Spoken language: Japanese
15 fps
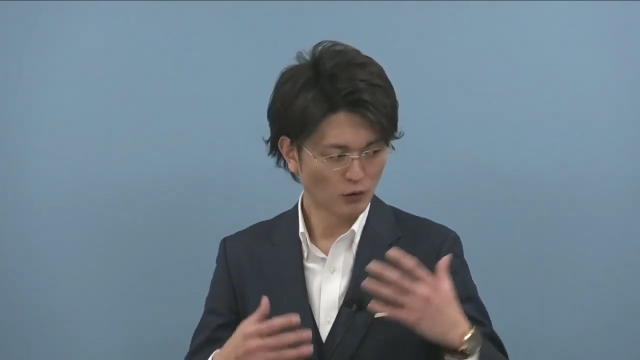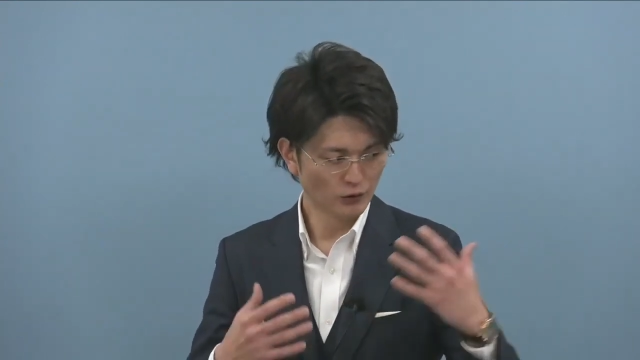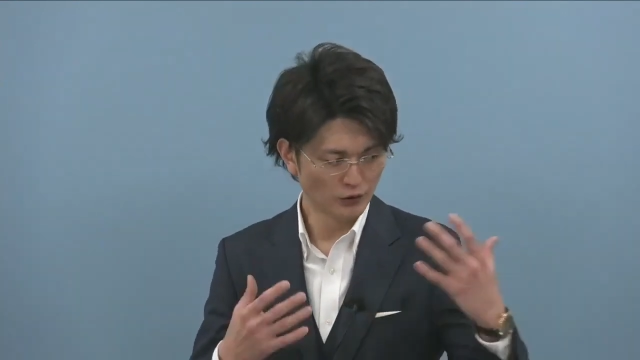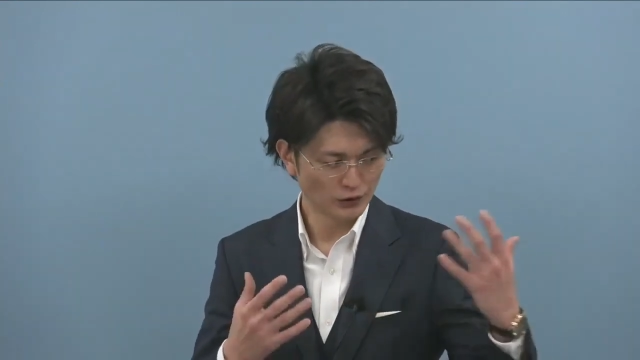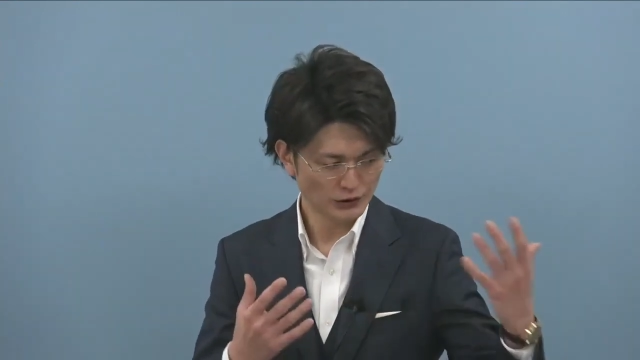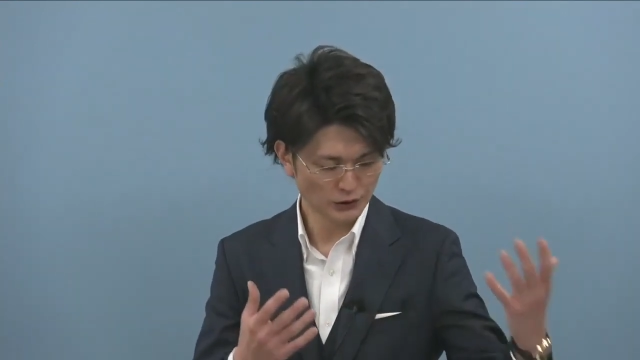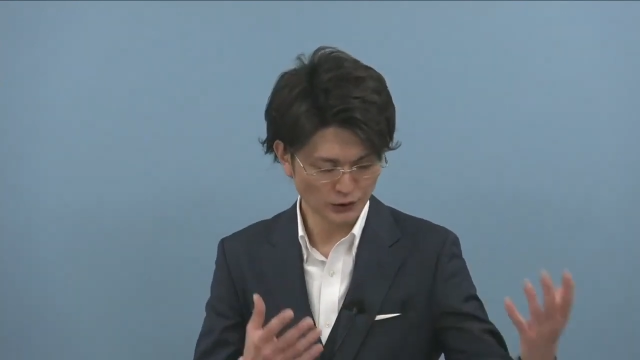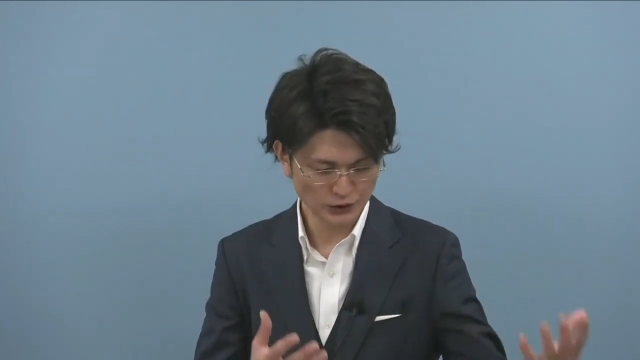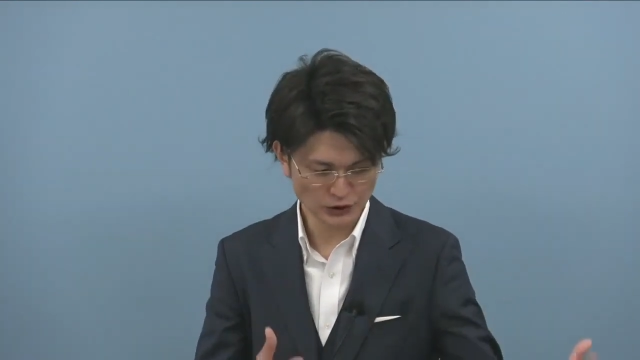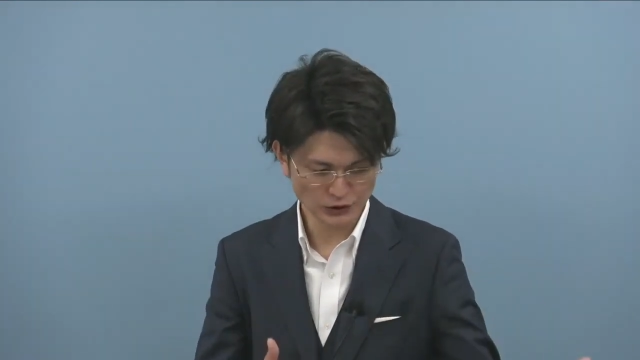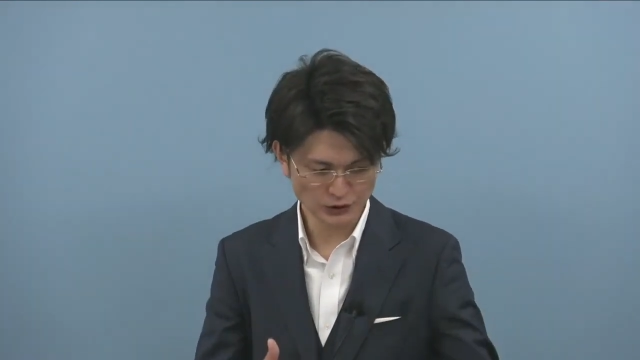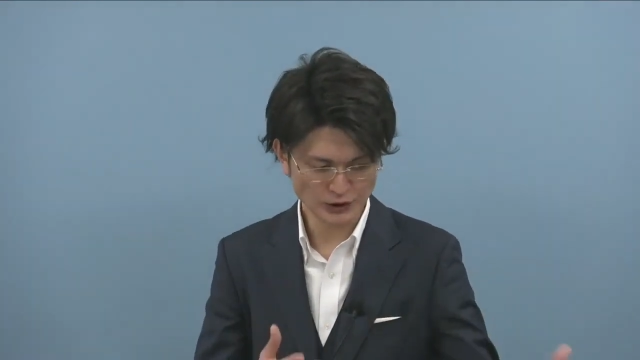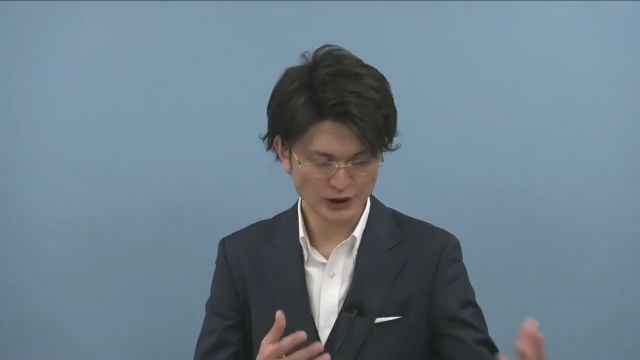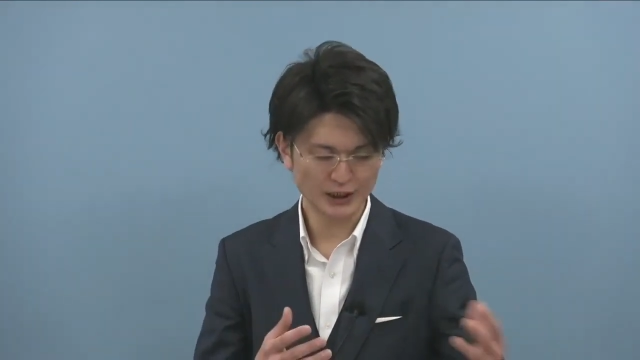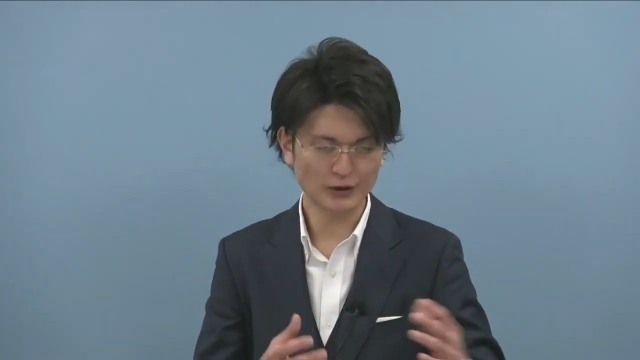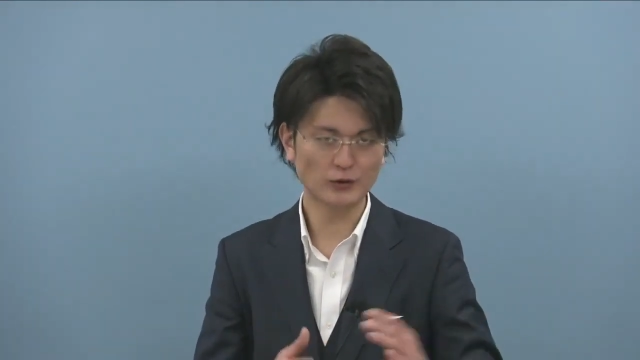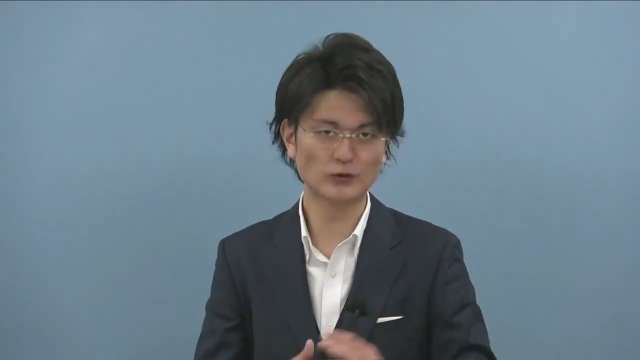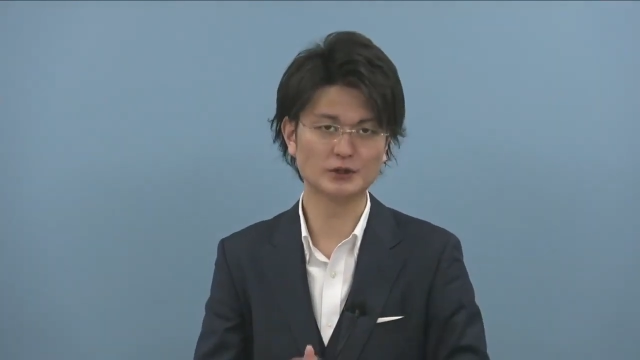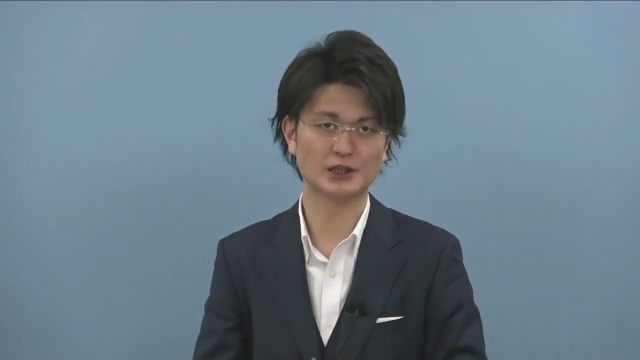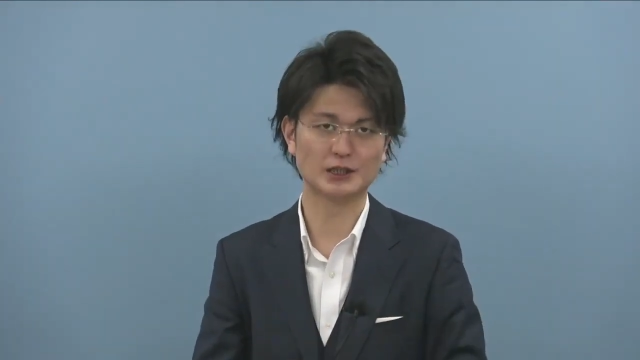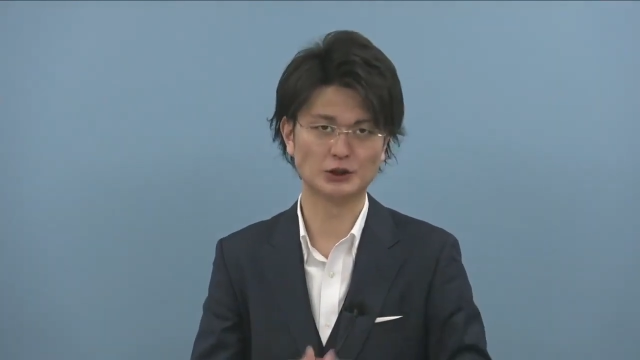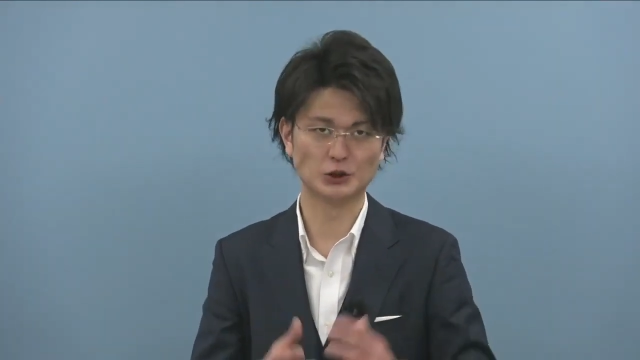この即習性
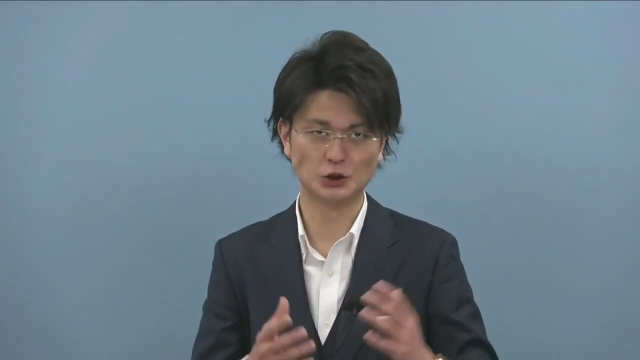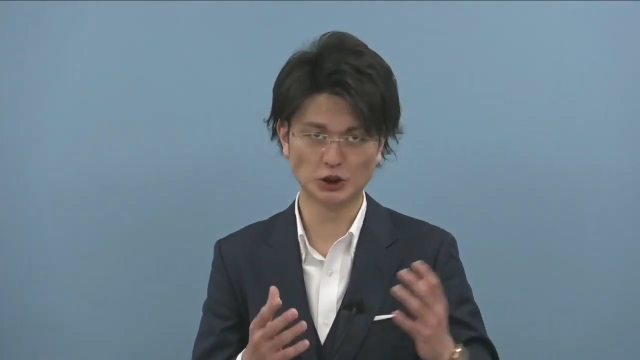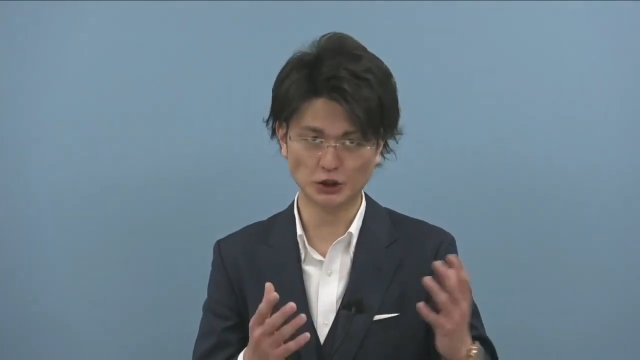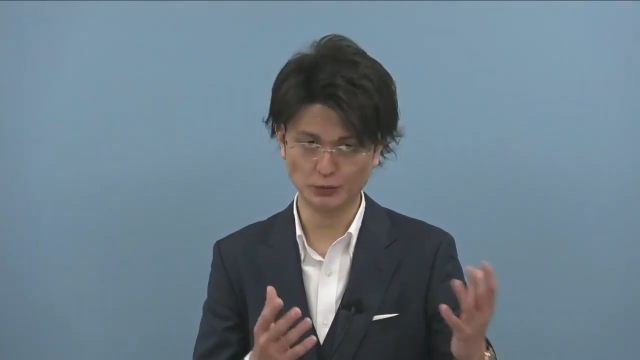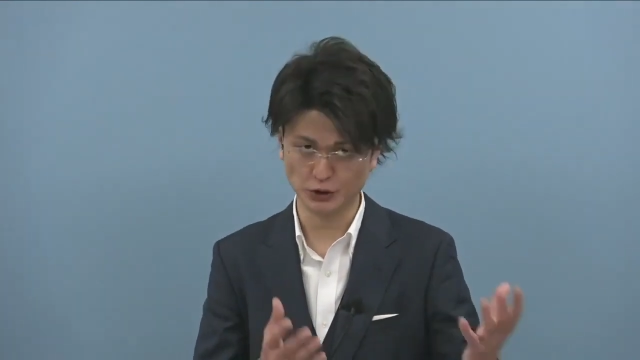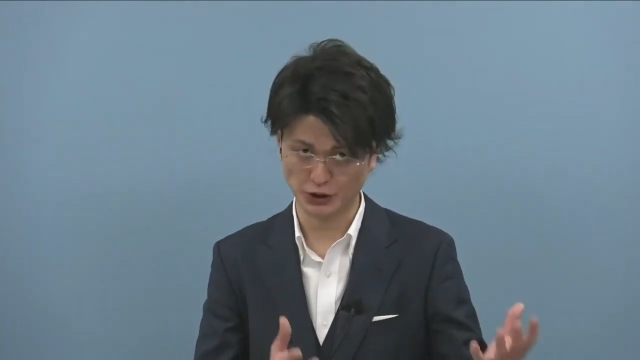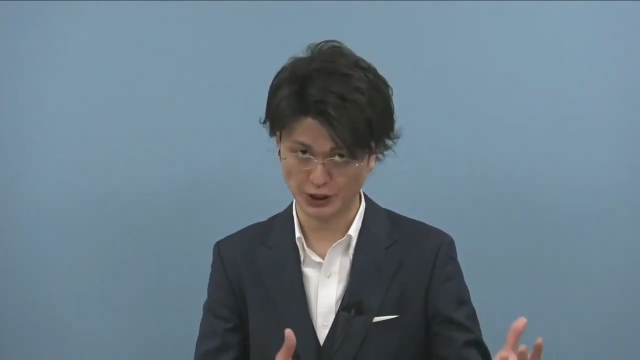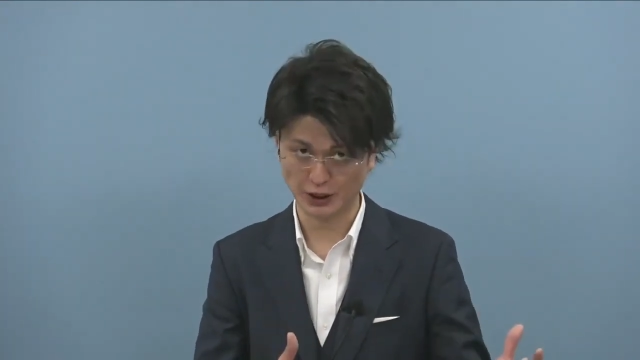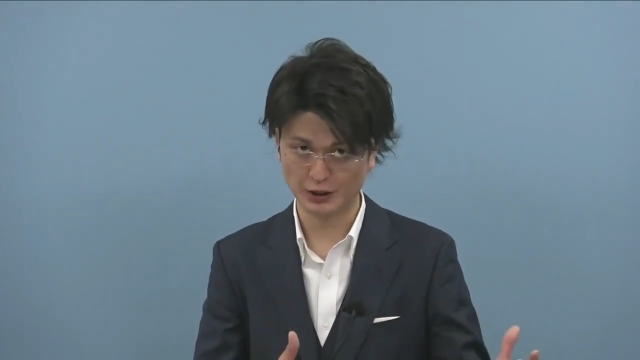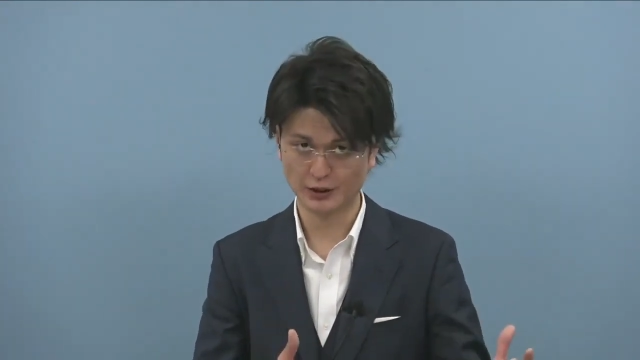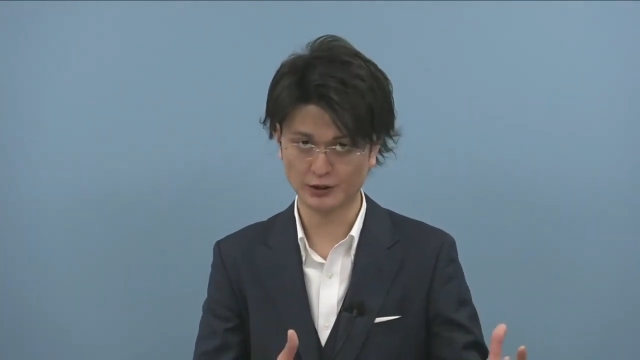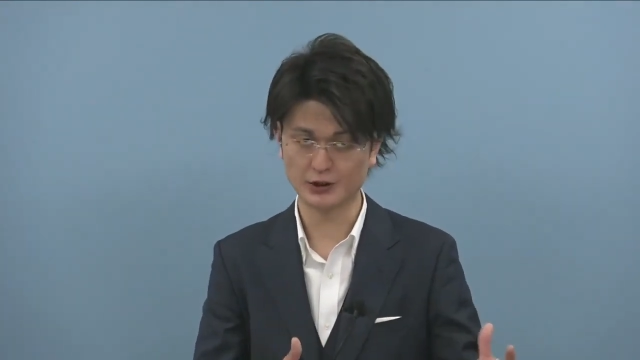講座で十分に